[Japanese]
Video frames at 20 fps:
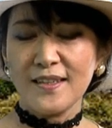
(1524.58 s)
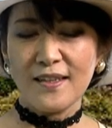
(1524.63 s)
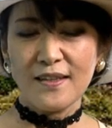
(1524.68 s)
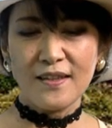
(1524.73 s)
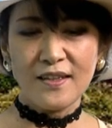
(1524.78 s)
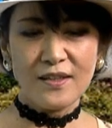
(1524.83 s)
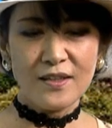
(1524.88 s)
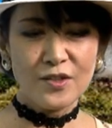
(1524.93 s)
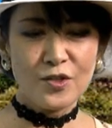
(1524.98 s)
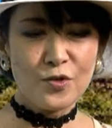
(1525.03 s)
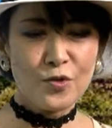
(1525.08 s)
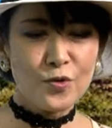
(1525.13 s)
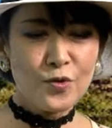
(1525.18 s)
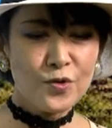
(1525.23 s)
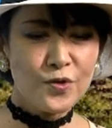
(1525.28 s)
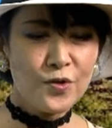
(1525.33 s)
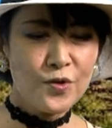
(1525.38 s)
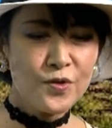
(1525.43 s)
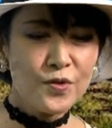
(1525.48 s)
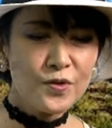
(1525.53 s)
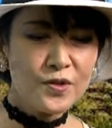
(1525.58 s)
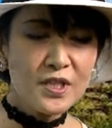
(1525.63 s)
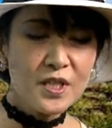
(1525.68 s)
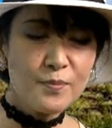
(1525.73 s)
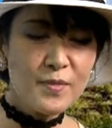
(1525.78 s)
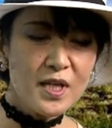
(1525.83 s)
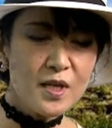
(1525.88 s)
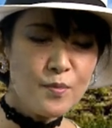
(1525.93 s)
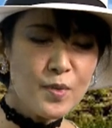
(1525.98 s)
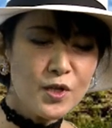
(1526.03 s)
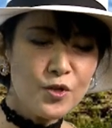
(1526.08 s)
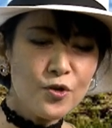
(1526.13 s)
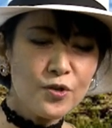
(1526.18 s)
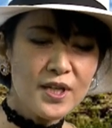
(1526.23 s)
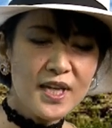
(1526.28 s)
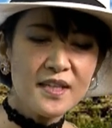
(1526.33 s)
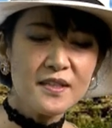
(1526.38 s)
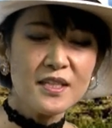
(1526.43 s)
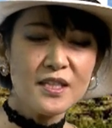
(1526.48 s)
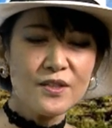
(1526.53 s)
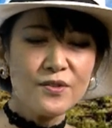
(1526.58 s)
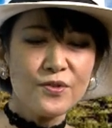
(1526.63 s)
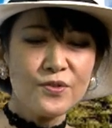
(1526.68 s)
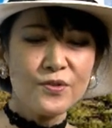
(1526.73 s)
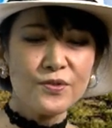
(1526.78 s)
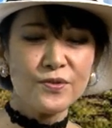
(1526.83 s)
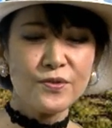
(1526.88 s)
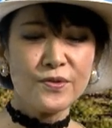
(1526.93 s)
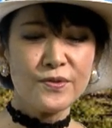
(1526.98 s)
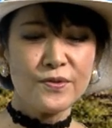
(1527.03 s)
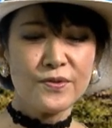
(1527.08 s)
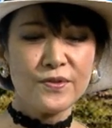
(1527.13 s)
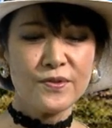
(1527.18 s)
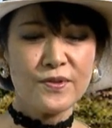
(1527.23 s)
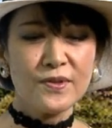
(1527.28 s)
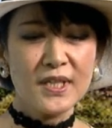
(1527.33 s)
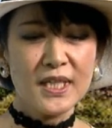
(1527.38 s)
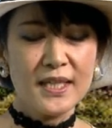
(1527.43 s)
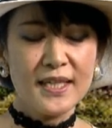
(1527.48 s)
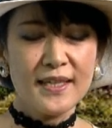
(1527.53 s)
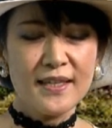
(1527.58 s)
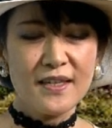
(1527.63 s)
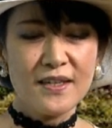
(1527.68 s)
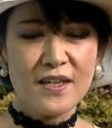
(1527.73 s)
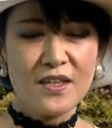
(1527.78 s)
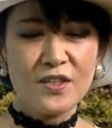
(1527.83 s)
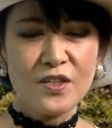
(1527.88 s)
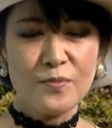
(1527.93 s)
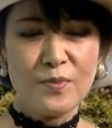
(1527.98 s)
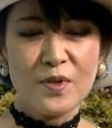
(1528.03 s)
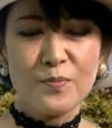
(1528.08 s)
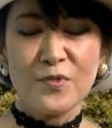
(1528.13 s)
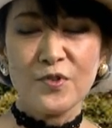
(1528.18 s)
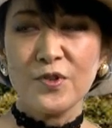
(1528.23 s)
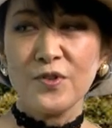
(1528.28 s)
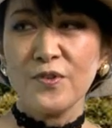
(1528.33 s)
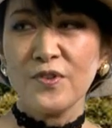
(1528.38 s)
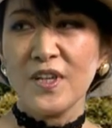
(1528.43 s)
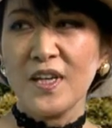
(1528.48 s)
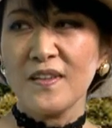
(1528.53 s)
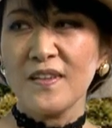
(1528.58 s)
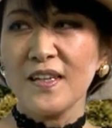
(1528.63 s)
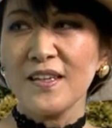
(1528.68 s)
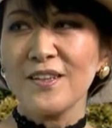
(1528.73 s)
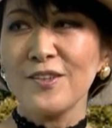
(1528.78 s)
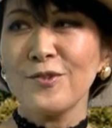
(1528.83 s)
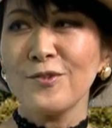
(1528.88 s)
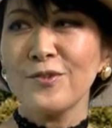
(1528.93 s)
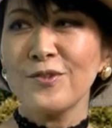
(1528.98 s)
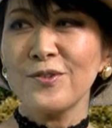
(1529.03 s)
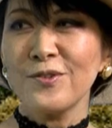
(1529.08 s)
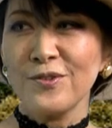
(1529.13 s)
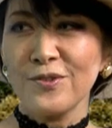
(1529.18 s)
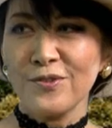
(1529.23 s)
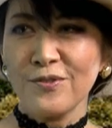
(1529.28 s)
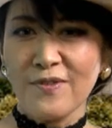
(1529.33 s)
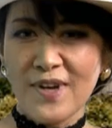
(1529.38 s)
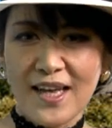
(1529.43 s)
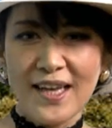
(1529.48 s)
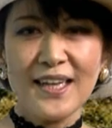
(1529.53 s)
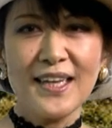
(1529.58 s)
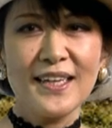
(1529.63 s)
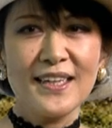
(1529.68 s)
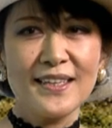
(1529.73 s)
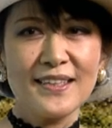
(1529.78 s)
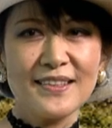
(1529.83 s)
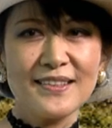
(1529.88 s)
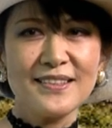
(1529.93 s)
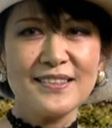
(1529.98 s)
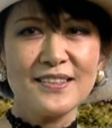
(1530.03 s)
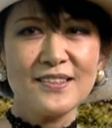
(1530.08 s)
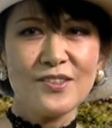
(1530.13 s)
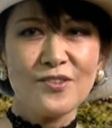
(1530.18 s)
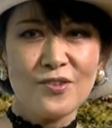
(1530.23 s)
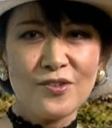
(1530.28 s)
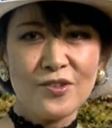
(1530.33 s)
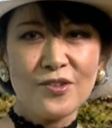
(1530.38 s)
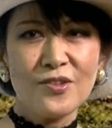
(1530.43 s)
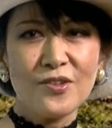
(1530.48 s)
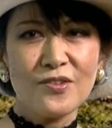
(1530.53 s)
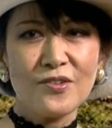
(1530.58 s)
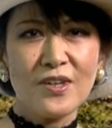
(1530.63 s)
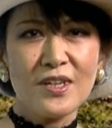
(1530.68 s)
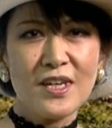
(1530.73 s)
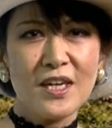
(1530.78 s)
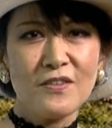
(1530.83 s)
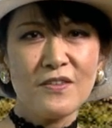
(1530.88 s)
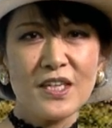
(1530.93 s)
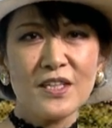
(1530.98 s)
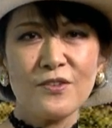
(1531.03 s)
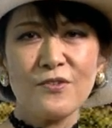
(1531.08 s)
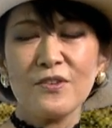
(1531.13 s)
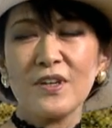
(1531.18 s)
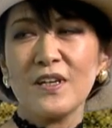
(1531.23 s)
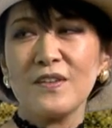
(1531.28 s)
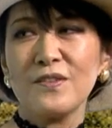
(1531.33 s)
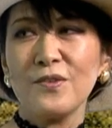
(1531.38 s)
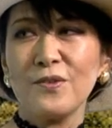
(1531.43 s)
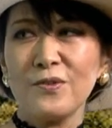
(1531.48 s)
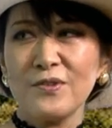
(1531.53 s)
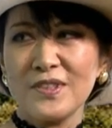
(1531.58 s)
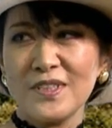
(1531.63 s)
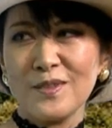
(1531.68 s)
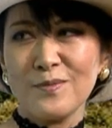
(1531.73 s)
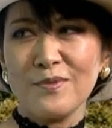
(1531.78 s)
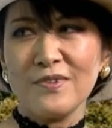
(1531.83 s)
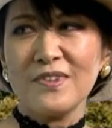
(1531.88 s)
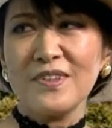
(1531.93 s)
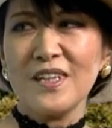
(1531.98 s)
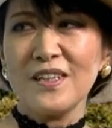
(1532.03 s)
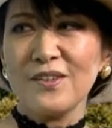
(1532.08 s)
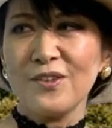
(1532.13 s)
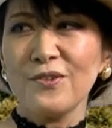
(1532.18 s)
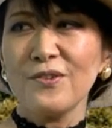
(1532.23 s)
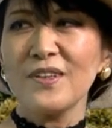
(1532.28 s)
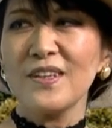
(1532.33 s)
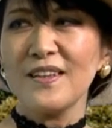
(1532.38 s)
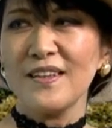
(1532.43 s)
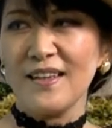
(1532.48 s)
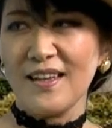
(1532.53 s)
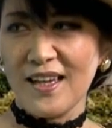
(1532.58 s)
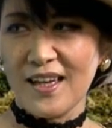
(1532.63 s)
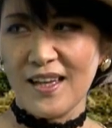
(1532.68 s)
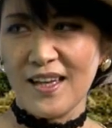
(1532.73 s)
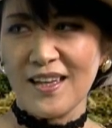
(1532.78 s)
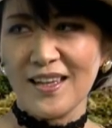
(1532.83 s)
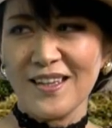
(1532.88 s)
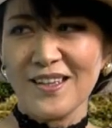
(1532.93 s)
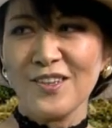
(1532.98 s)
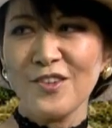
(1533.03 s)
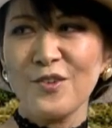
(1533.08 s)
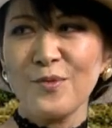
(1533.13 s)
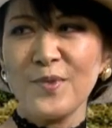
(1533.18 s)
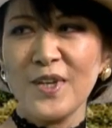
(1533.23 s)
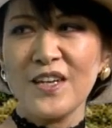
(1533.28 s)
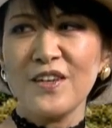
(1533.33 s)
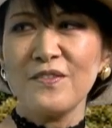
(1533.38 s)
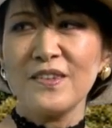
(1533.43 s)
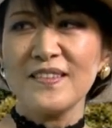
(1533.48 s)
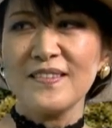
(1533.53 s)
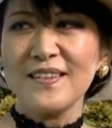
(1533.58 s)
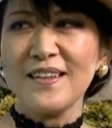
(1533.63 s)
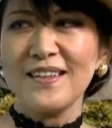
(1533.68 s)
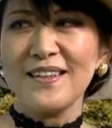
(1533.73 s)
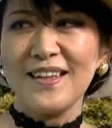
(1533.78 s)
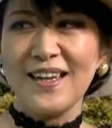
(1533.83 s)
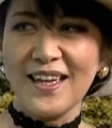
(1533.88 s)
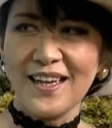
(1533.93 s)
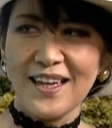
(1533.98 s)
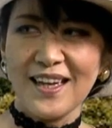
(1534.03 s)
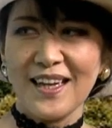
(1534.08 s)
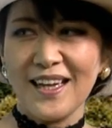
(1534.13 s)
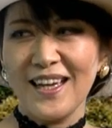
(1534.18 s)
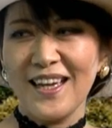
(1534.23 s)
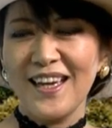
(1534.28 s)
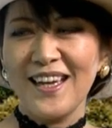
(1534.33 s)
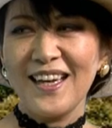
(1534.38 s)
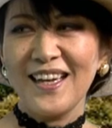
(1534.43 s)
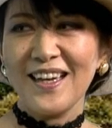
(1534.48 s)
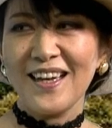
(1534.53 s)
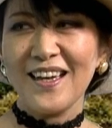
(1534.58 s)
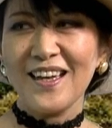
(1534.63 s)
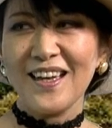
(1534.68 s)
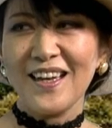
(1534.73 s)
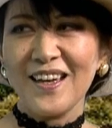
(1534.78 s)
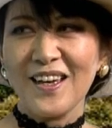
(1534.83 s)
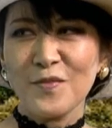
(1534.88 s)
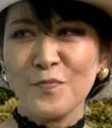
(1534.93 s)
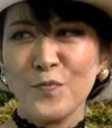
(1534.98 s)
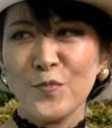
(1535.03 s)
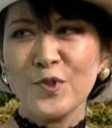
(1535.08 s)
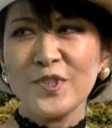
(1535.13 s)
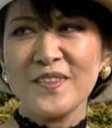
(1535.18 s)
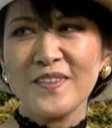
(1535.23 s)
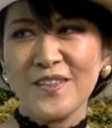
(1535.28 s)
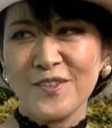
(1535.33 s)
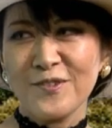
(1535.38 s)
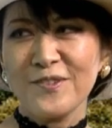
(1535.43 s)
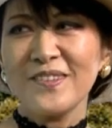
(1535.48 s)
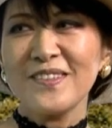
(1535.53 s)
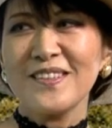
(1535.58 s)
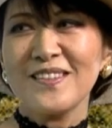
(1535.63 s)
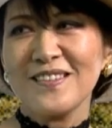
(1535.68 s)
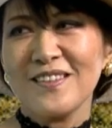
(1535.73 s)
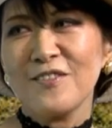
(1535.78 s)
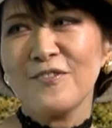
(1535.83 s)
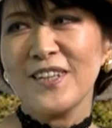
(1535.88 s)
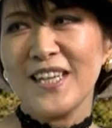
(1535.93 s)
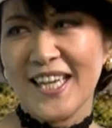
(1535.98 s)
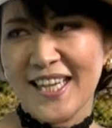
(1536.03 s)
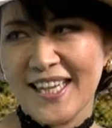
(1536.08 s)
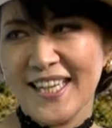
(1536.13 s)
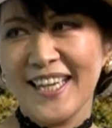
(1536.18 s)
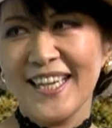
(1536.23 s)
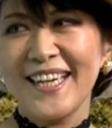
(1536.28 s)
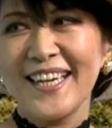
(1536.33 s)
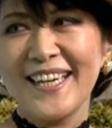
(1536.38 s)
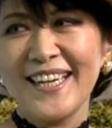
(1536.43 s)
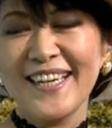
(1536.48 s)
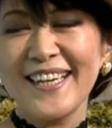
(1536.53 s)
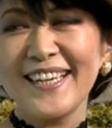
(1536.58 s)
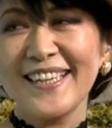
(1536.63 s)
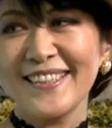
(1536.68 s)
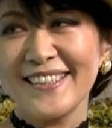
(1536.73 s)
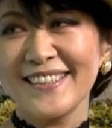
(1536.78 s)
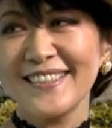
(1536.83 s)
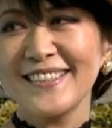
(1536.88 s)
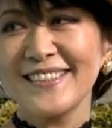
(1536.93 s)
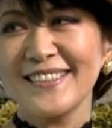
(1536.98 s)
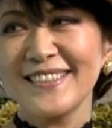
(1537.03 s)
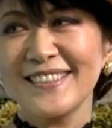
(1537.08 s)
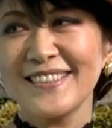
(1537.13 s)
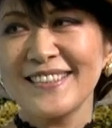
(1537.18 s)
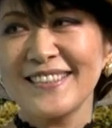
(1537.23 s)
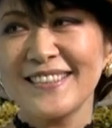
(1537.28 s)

えー、っとこの2枚目の「ラニ」というアルバムの7曲は一応ハワイの画像を自分で撮って組み合わせて、アップしてるんですよね。そうですね。とても素敵